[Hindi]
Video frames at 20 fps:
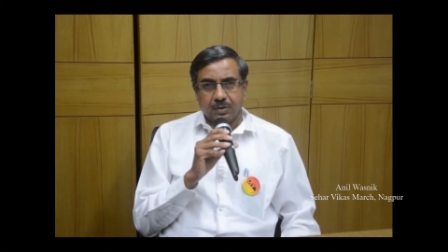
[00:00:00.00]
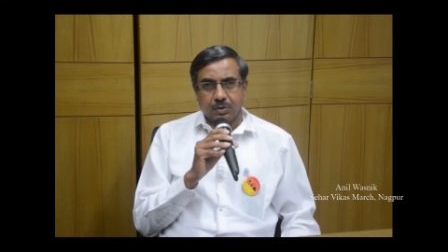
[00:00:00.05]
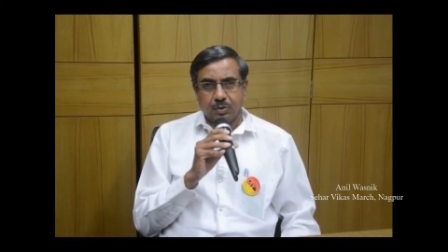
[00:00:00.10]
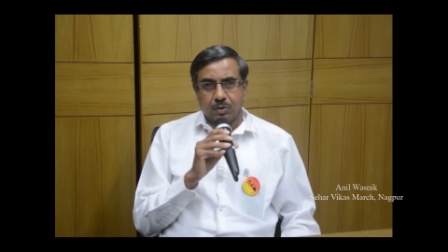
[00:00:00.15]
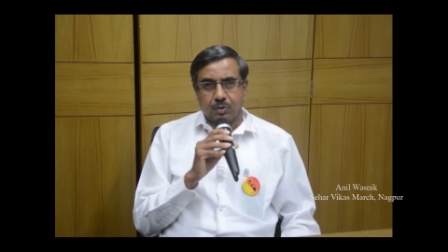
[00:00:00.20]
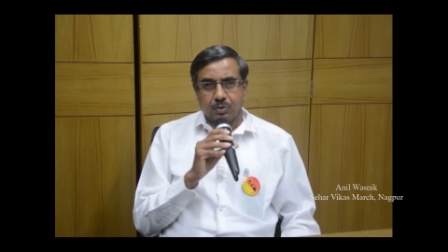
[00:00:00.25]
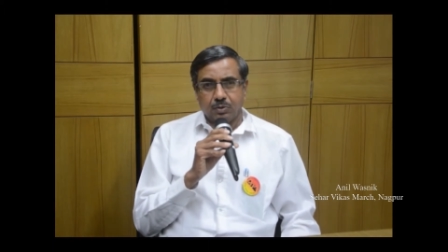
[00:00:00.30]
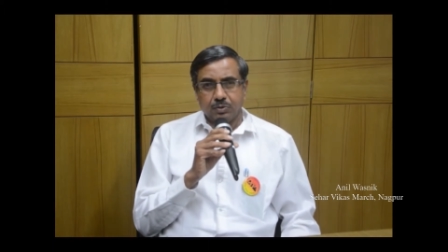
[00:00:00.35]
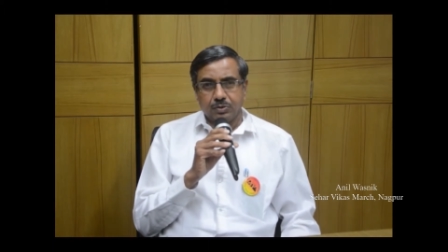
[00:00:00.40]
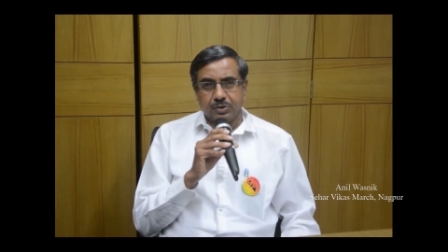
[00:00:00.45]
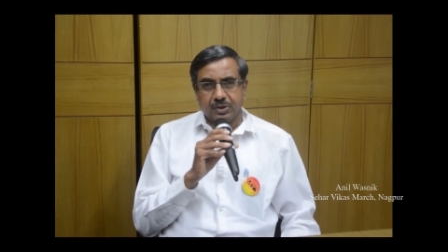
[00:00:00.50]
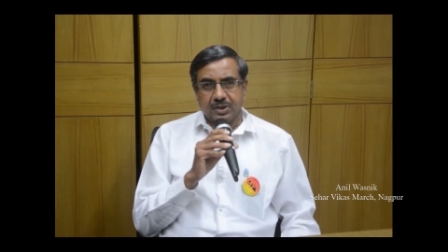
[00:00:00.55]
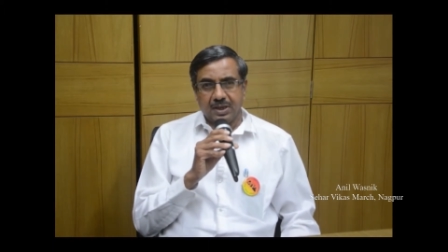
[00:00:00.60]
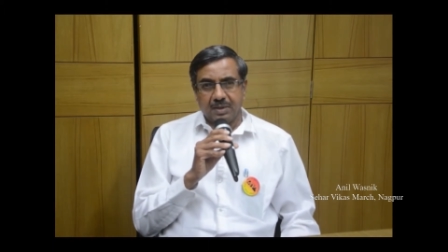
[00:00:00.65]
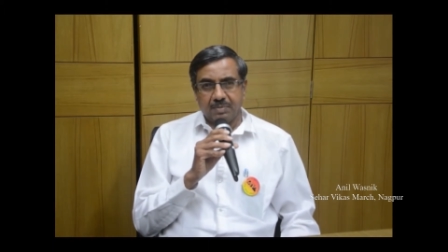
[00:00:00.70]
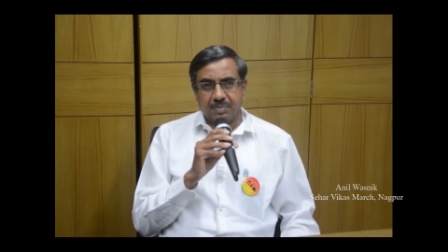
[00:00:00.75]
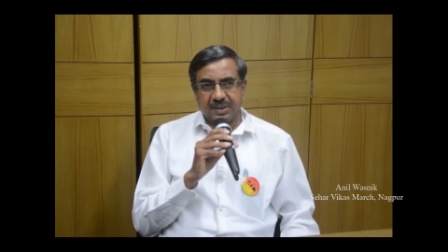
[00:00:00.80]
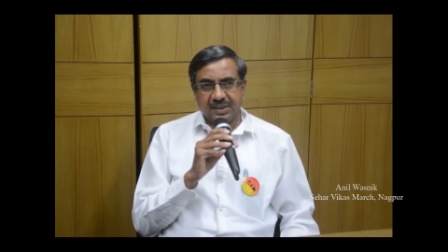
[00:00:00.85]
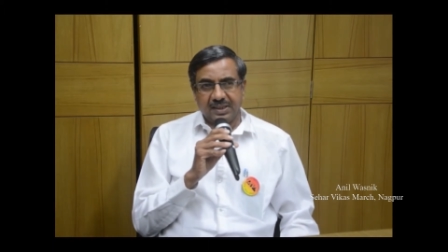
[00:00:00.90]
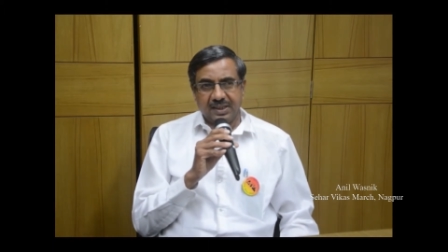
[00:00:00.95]
तो
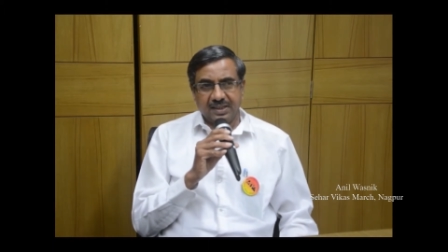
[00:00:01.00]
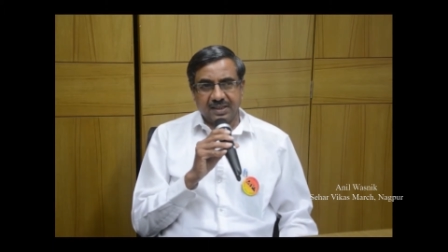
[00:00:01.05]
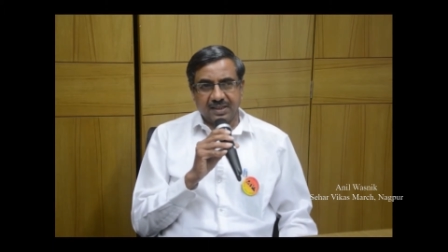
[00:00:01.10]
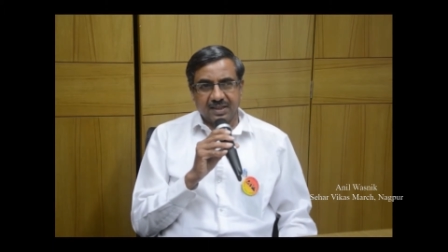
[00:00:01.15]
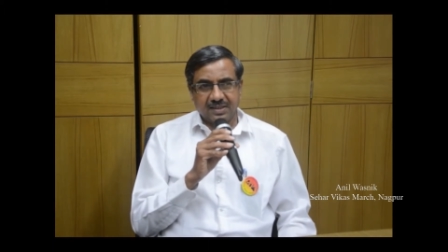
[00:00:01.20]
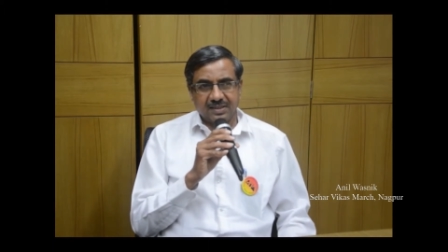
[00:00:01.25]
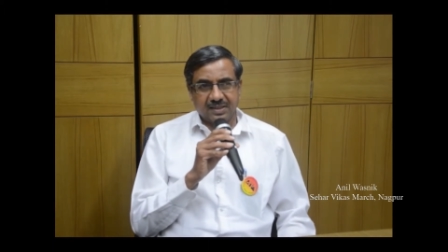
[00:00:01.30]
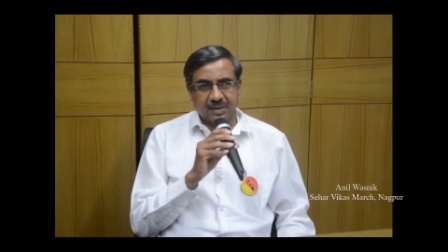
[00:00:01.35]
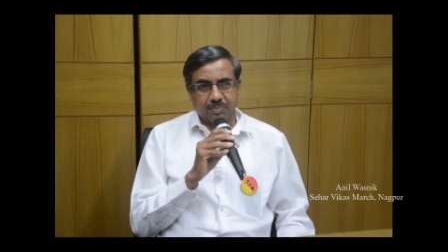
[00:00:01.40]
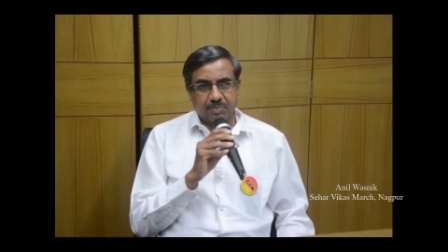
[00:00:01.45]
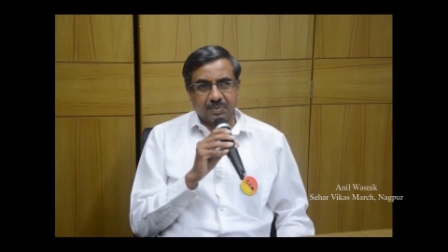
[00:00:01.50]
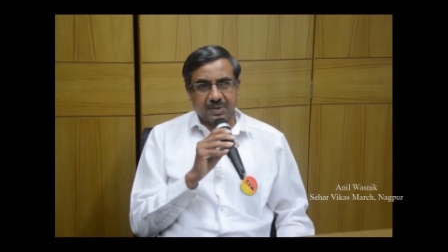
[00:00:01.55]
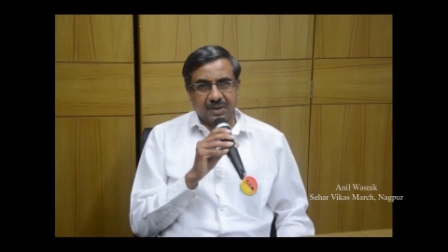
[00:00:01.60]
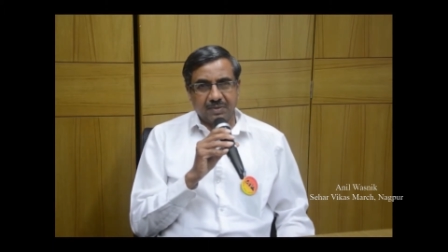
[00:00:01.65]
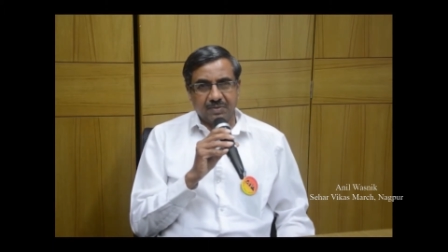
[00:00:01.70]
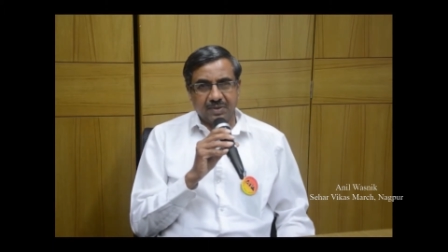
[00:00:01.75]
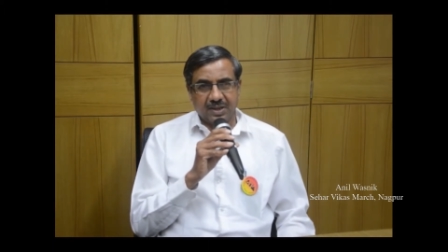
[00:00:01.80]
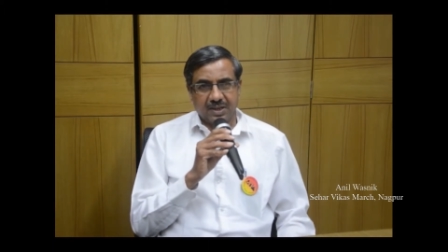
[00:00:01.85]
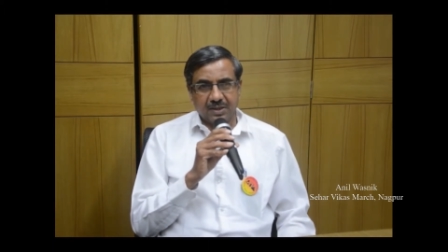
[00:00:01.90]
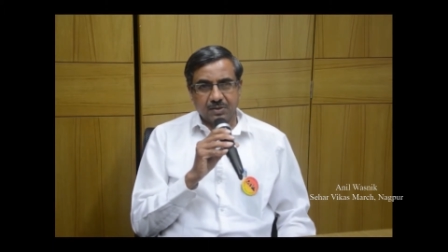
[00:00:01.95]
उसके मद्देनज़र सबका
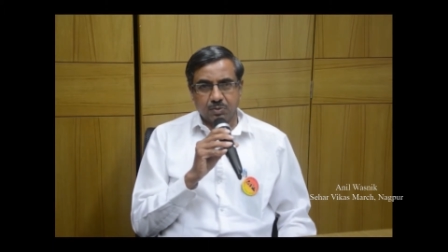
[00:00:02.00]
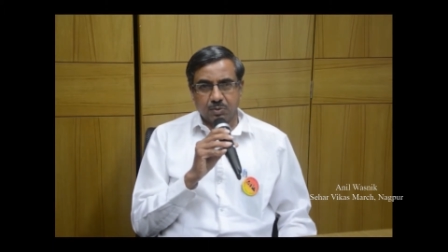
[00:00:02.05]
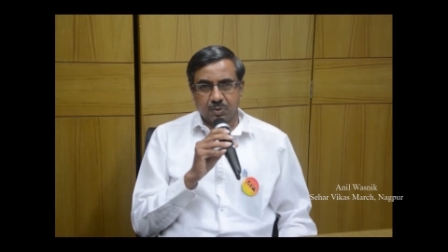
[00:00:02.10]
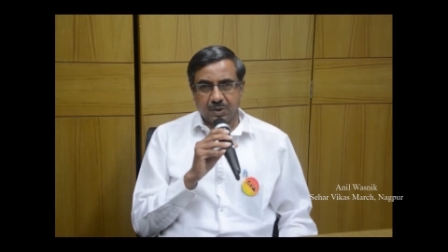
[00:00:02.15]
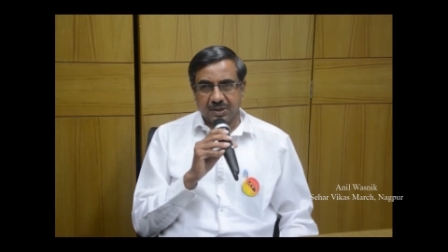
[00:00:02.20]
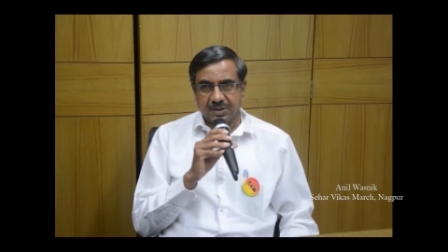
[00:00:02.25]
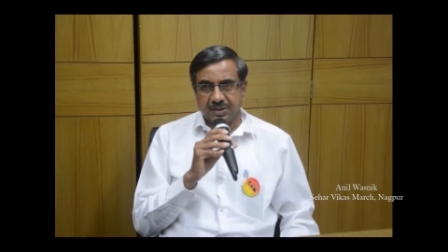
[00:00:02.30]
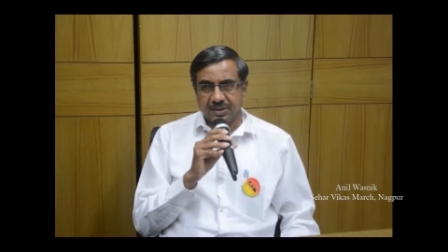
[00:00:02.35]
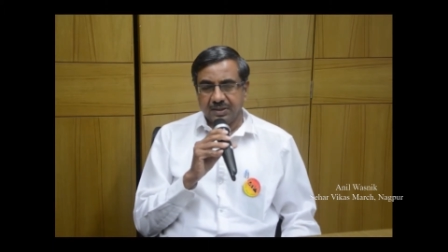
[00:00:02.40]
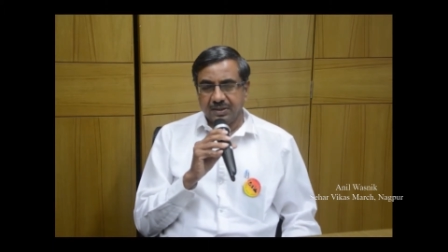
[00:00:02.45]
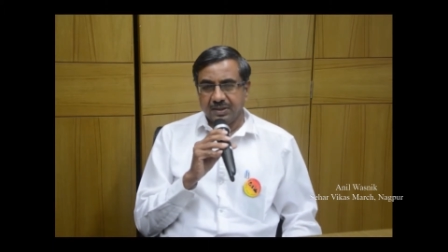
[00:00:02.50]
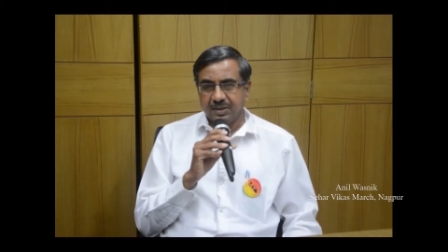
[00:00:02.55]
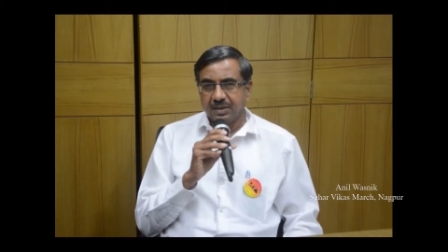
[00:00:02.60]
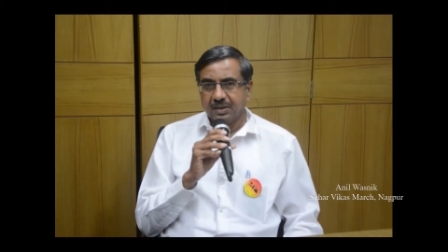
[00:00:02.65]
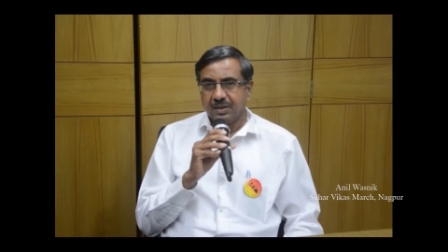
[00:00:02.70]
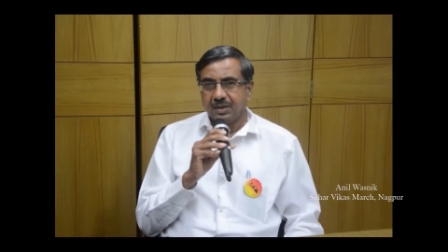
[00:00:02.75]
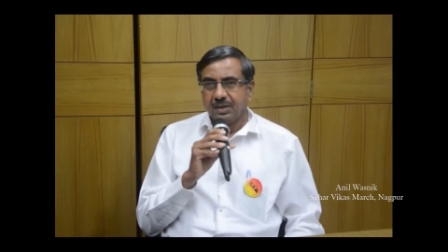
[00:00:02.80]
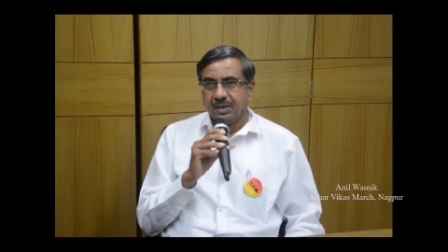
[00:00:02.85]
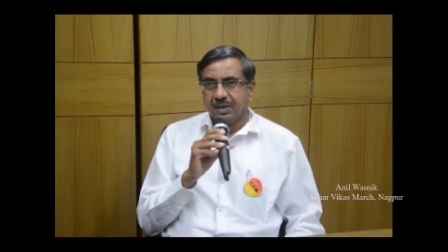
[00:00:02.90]
विकास होना चाहिए